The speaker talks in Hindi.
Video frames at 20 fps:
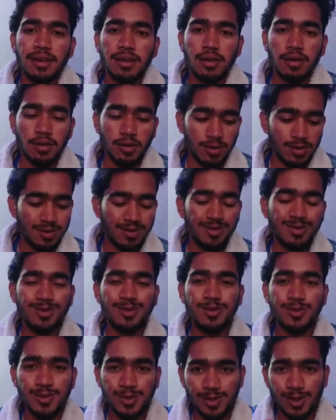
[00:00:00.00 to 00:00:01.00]

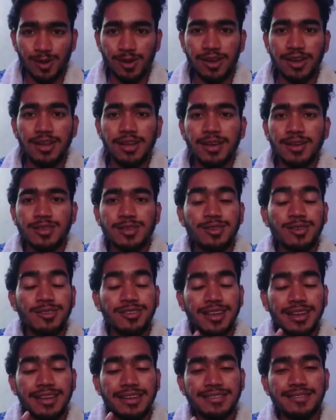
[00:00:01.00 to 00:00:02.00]
सॉरी तो
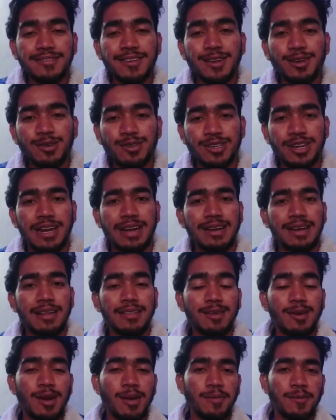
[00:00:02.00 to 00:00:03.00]
चलिए इस वीडियो को स्टार्ट
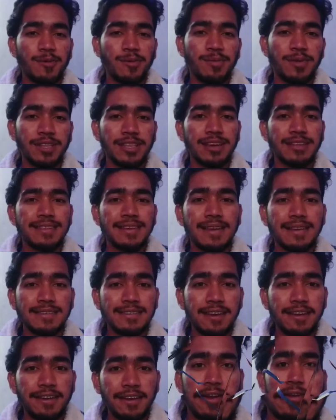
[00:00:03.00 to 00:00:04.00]
करते हैं आपको बताते हैं
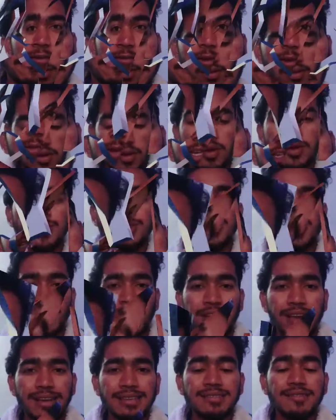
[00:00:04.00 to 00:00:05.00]
सारी इन्फॉर्मेशन सो
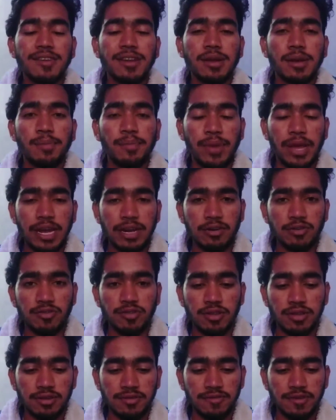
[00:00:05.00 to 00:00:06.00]
है गाइज वेलकम बैक टू
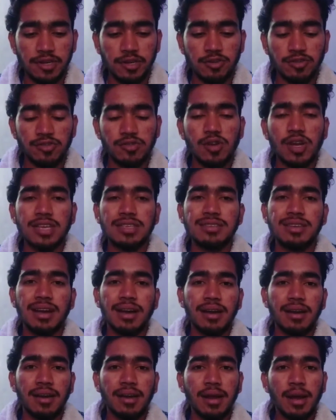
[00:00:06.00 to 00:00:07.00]
अनदर वीडियो सो गाइज
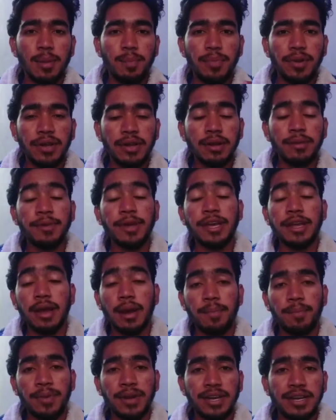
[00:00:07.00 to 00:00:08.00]
अगर आप रियल मी के
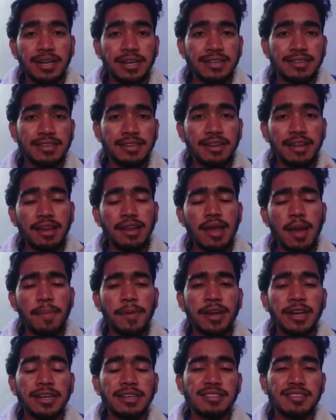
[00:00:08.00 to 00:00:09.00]
अपडेट्स डेली
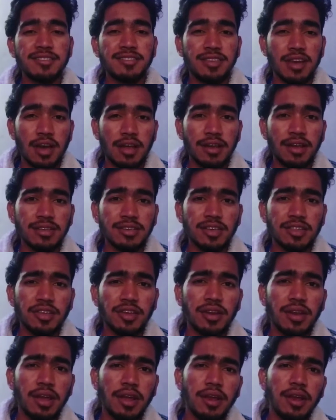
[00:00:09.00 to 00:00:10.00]
अपडेट्स जानना चाहते
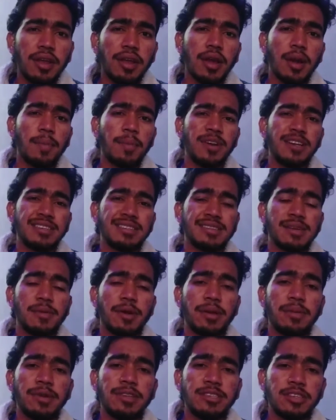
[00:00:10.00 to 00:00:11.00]
हैं नए नए अपडेट्स के
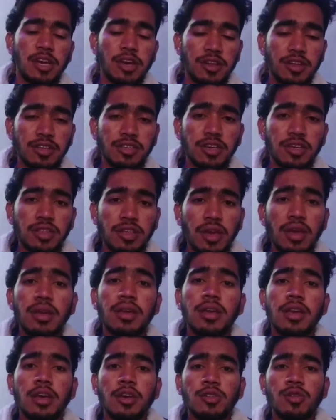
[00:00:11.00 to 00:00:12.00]
बारे में जानना चाहते हैं
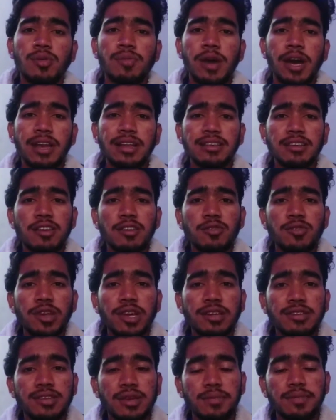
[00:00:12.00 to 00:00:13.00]
तो हमारे चैनल को
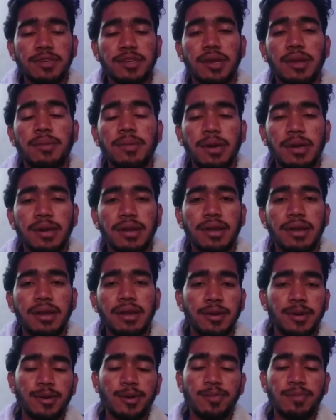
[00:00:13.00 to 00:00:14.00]
यार सब्सक्राइब करके
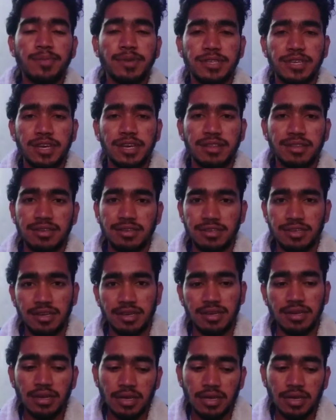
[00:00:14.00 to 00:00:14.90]
घंटे को बजा दीजिए